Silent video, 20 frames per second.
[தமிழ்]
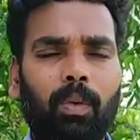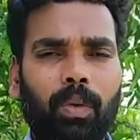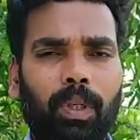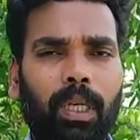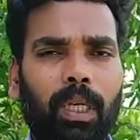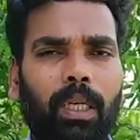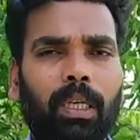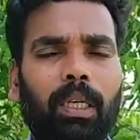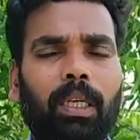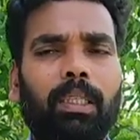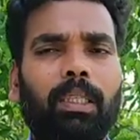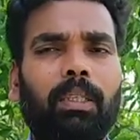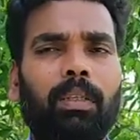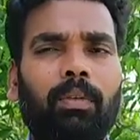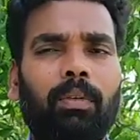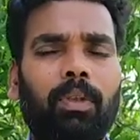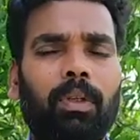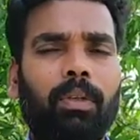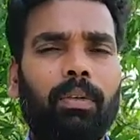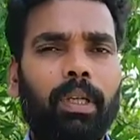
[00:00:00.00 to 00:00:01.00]
உண்டாக்குற அந்த
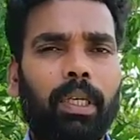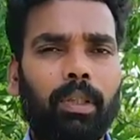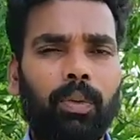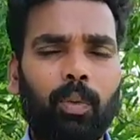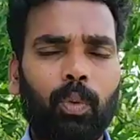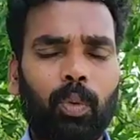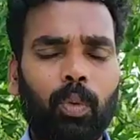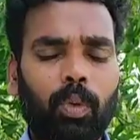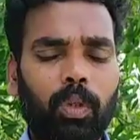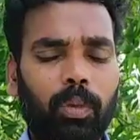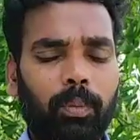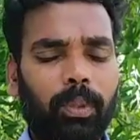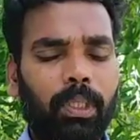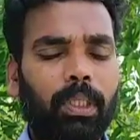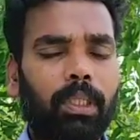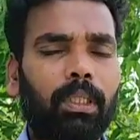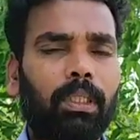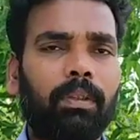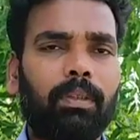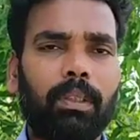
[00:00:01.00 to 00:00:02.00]
உணர்வுகளை தூண்டும்
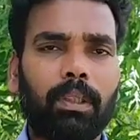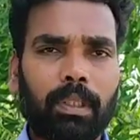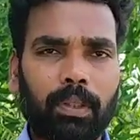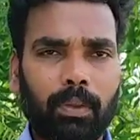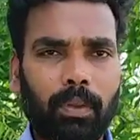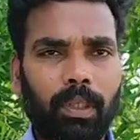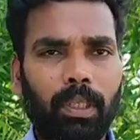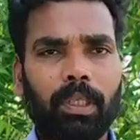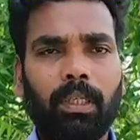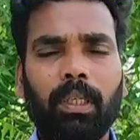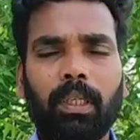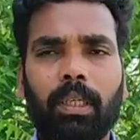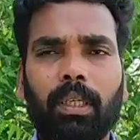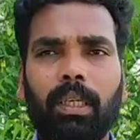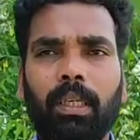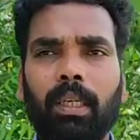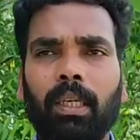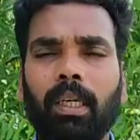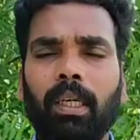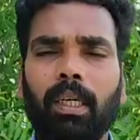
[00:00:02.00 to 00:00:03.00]
அப்படின்றத வந்து சொல்லியிருக்காங்க